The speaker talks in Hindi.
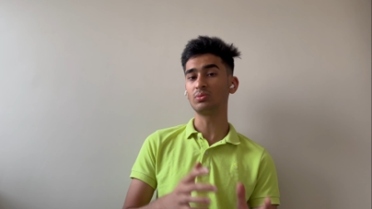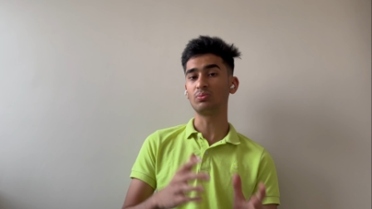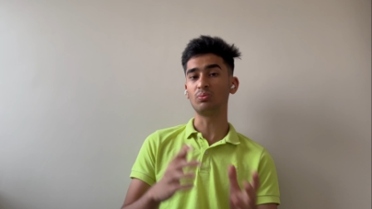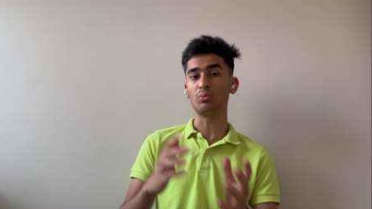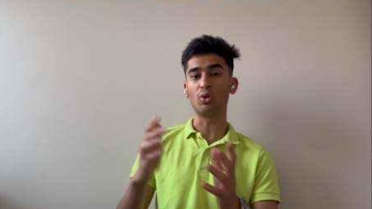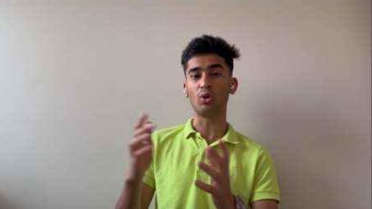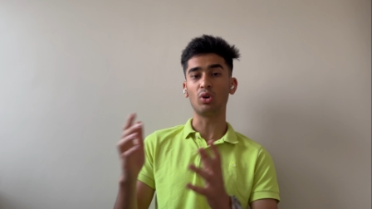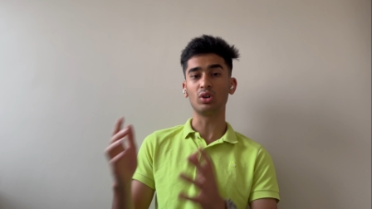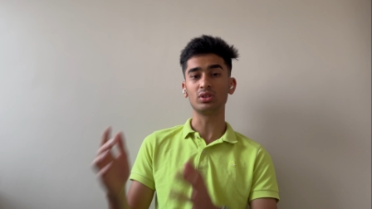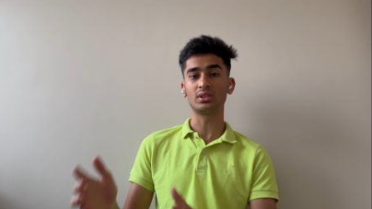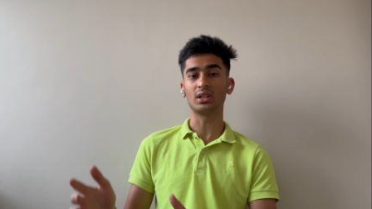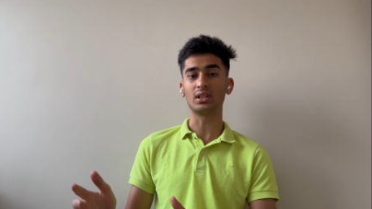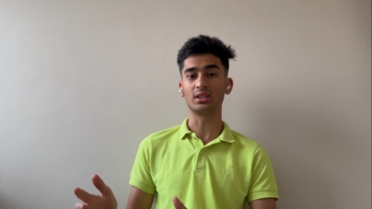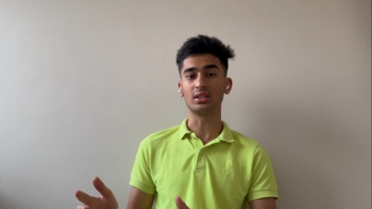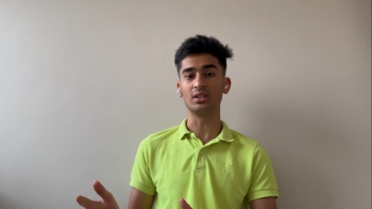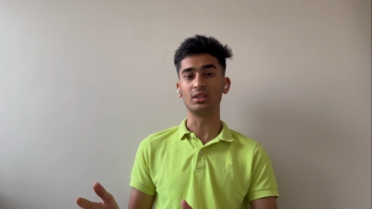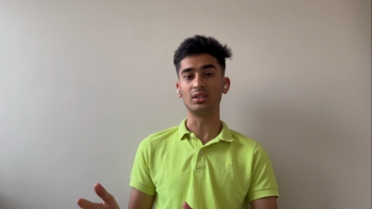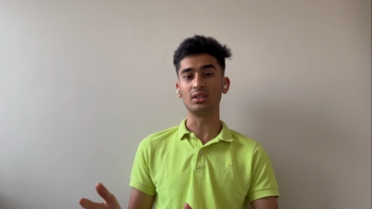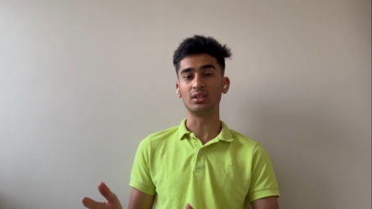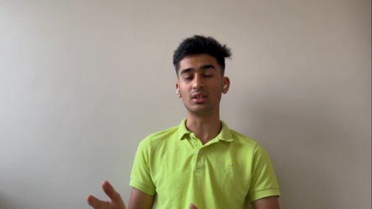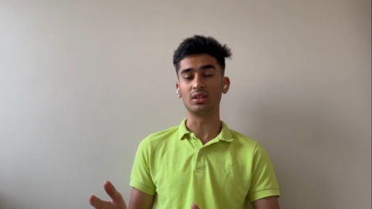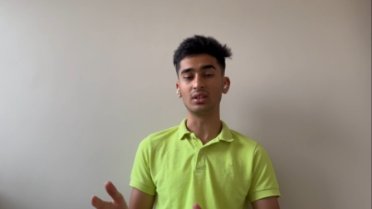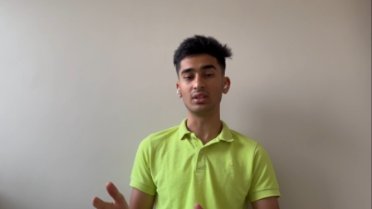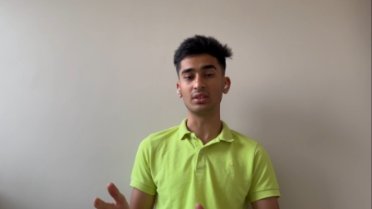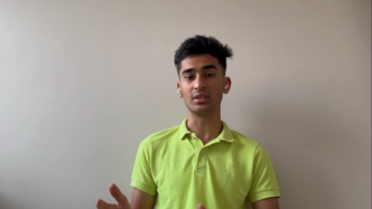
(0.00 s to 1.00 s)
बहुत ज़्यादा अर्न
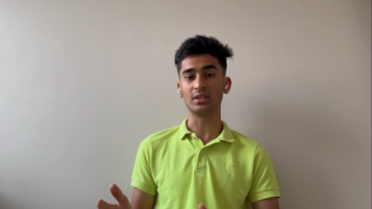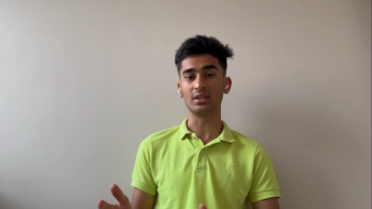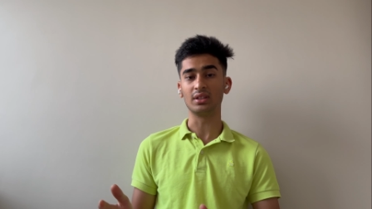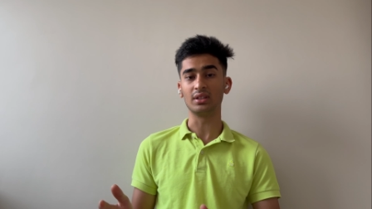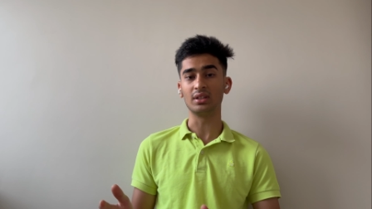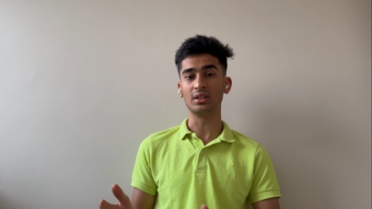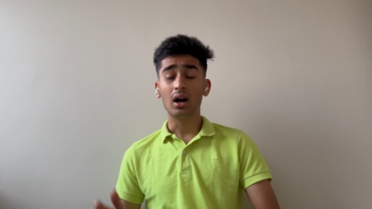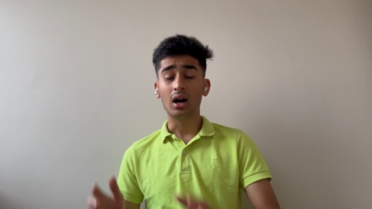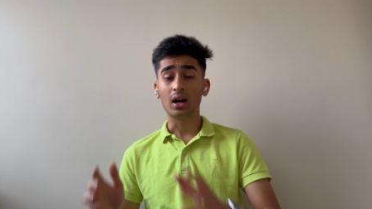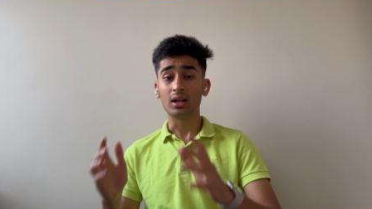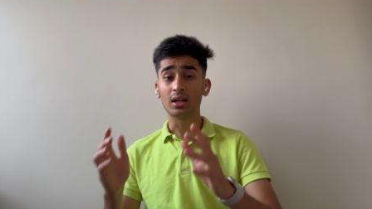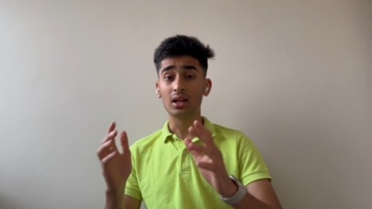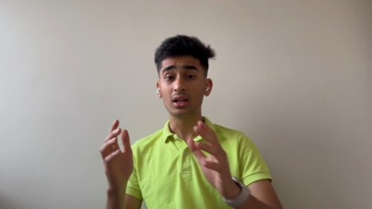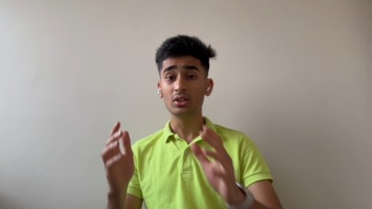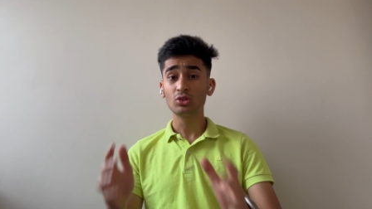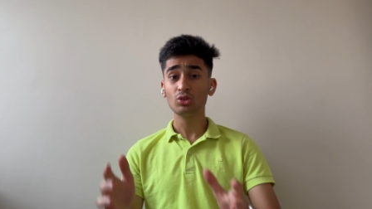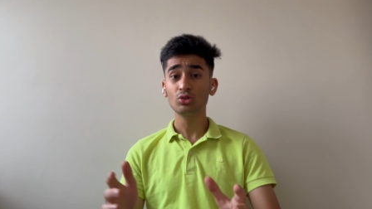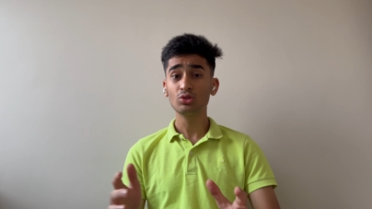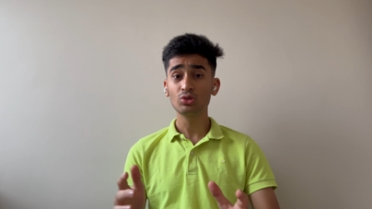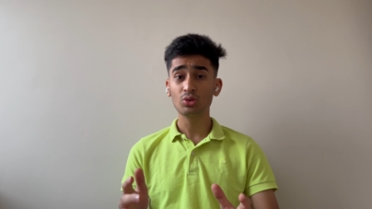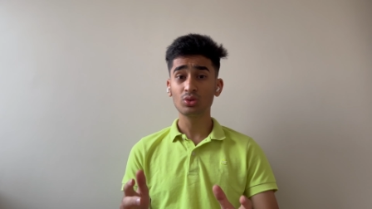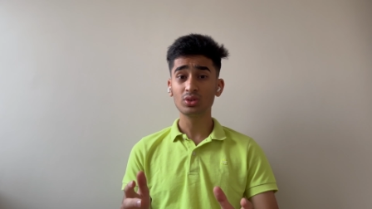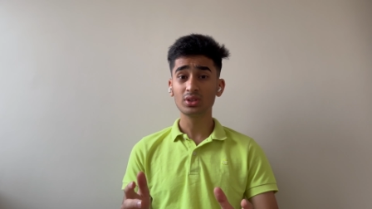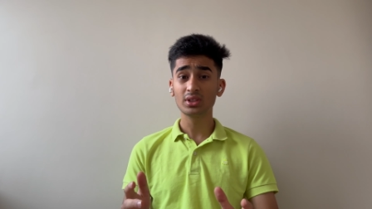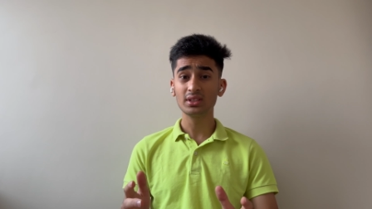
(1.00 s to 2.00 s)
करते हैं अगला जो
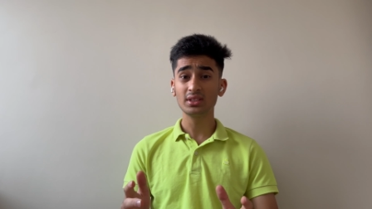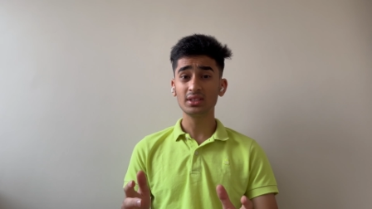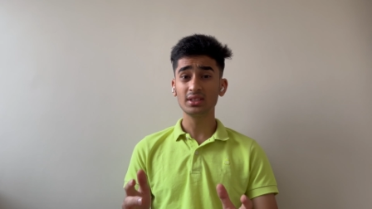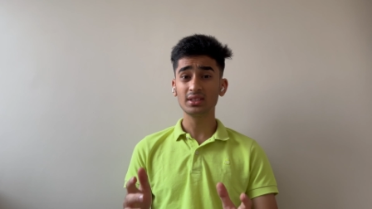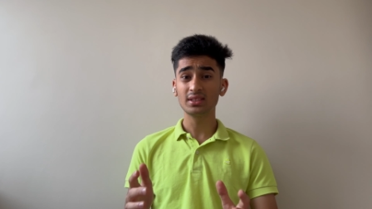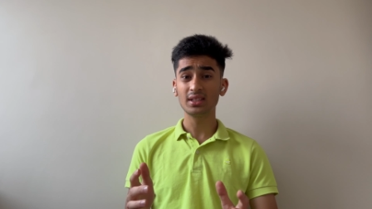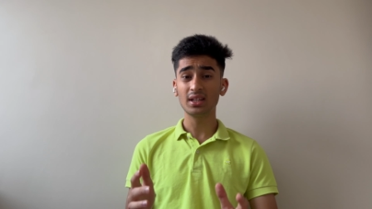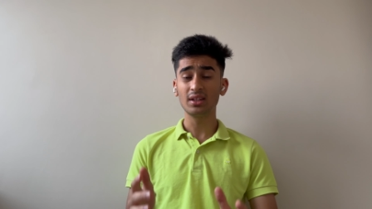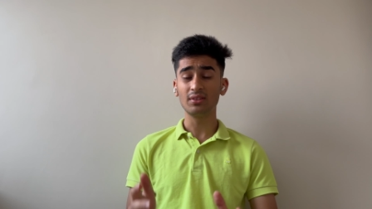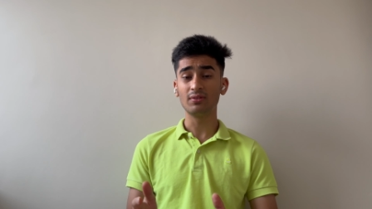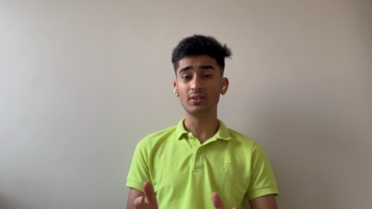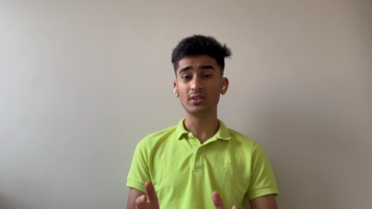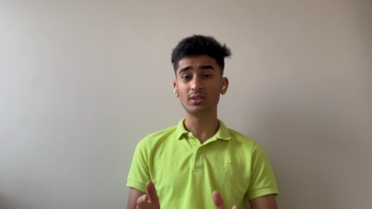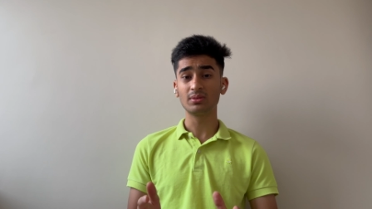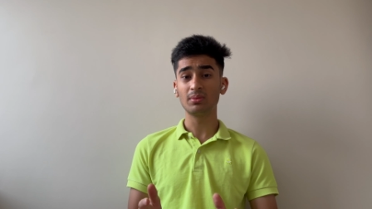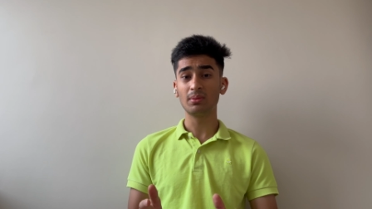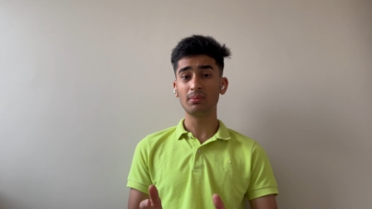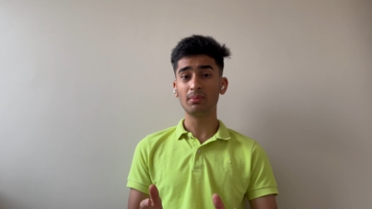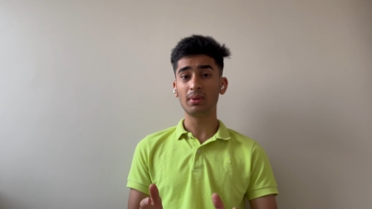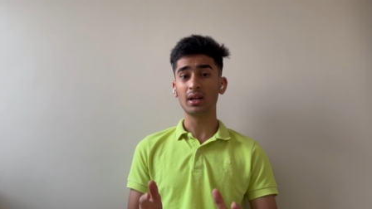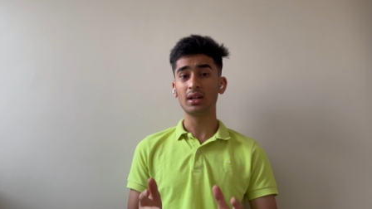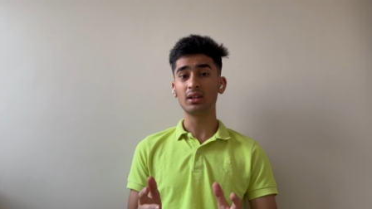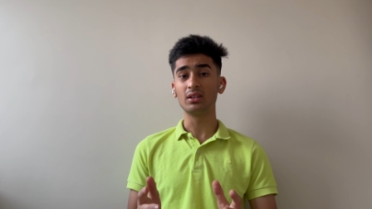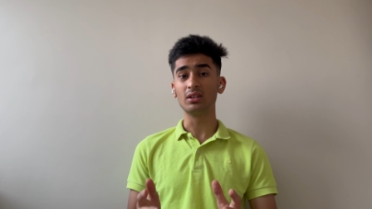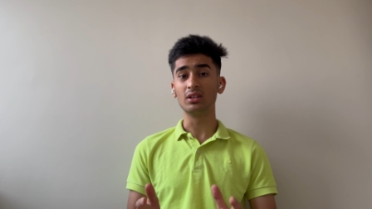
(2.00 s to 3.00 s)
सोर्स है जिससे इन्वेस्टमेंट
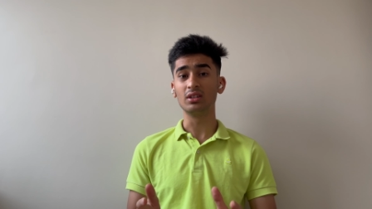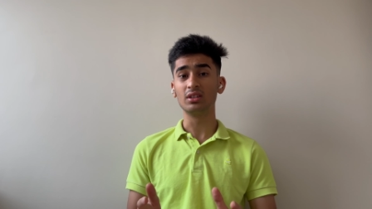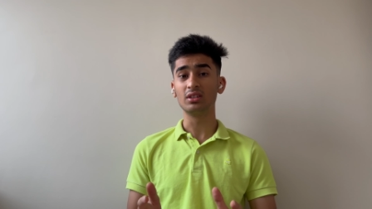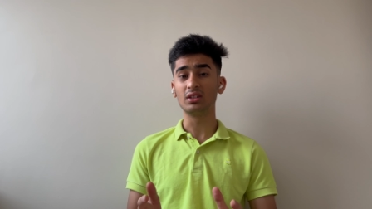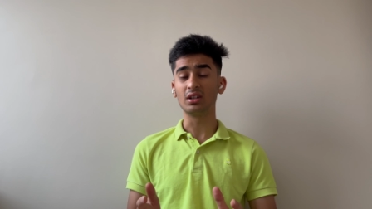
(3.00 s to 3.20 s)
बैंक अर्न